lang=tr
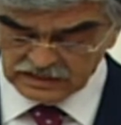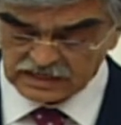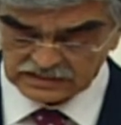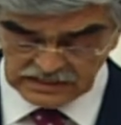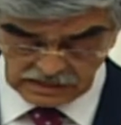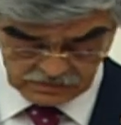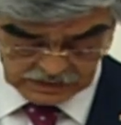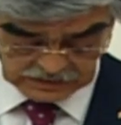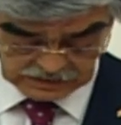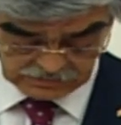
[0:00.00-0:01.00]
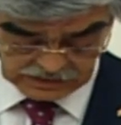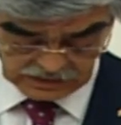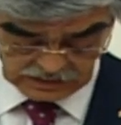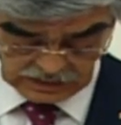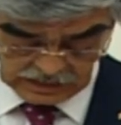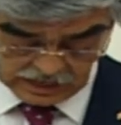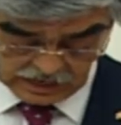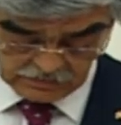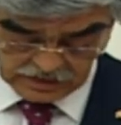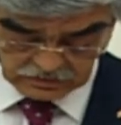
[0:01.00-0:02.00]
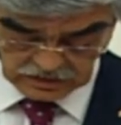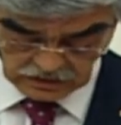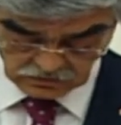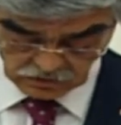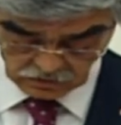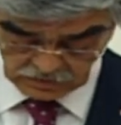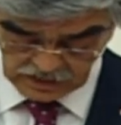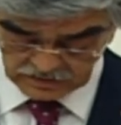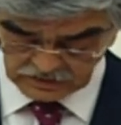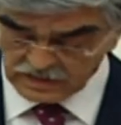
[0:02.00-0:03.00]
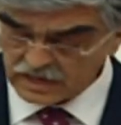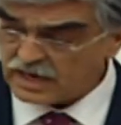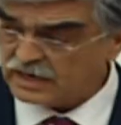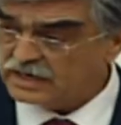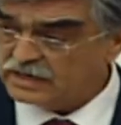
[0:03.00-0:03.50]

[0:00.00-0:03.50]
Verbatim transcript: karşılayamadığı gibi emeklilik durumlarında da